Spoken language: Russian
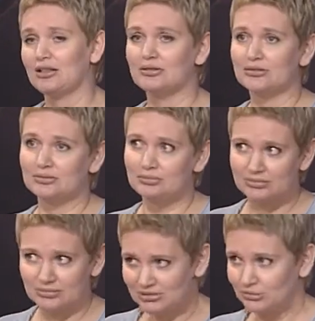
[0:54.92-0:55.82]
Э,
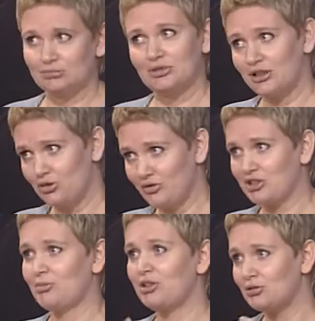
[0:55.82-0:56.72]
ну, не хочу вас
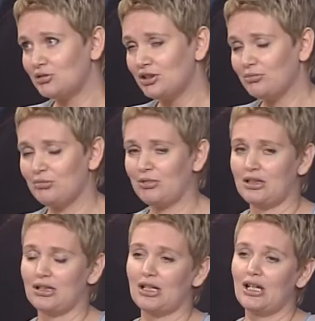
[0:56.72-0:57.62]
обидеть, но тем не
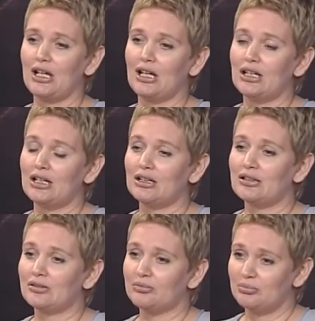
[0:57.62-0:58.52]
менее. Э,